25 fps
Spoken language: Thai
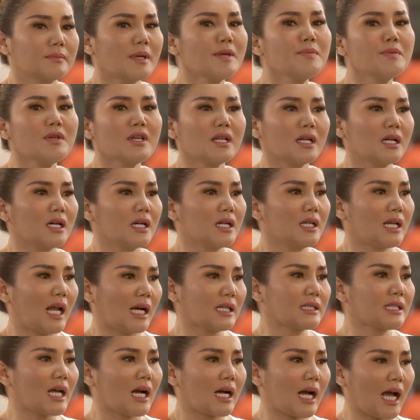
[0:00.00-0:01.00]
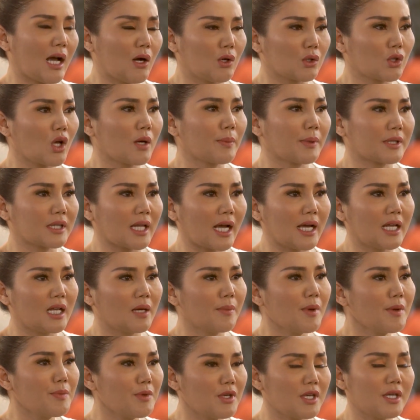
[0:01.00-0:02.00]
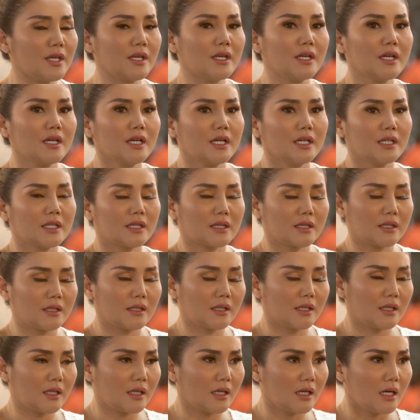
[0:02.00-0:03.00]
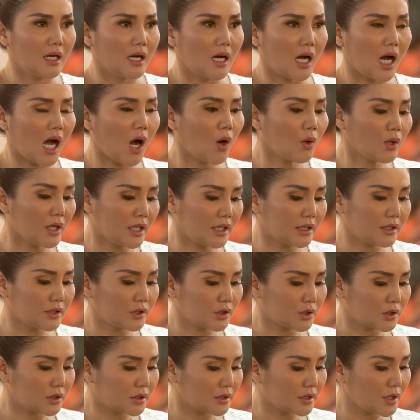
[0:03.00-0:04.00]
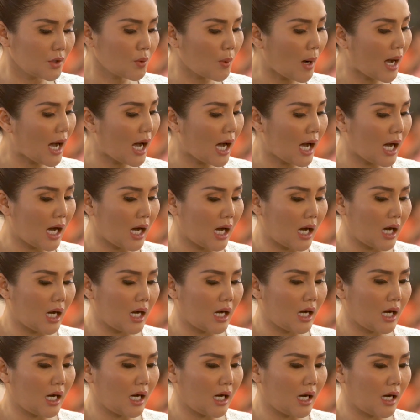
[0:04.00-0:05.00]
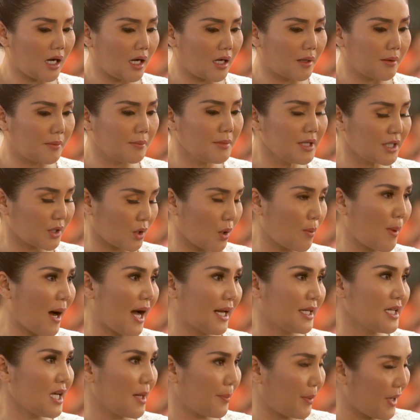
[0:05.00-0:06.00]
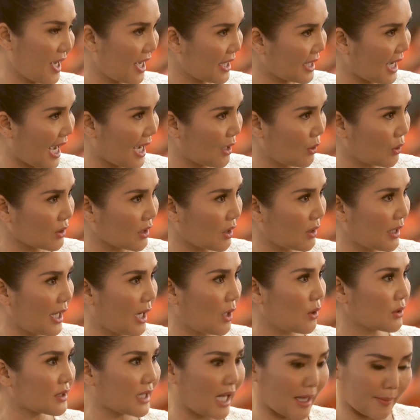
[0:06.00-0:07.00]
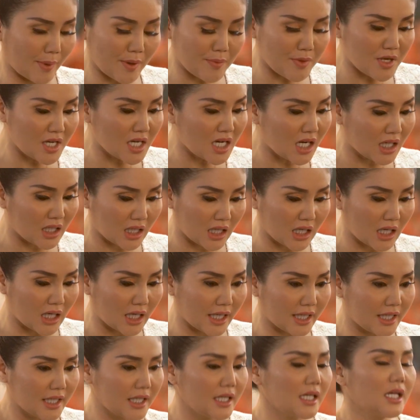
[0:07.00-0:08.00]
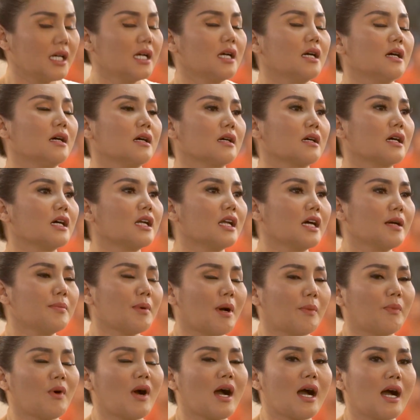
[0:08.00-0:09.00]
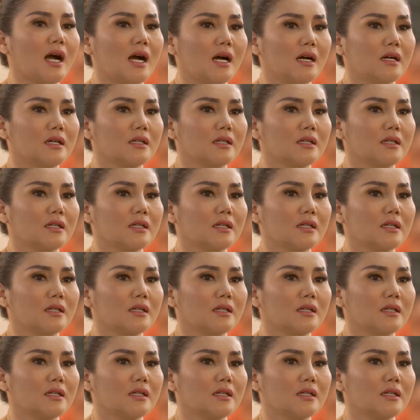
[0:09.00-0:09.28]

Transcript: ไม่มีเลยหลังจากขายหอยทอดผัดไทยแล้วไม่มี เอาเงินที่ว่าหมื่นกว่าบาทเนี่ยไปให้ค่ารถเขาแล้ว แต่ไม่มีเงินเลยก็เลยแบบว่า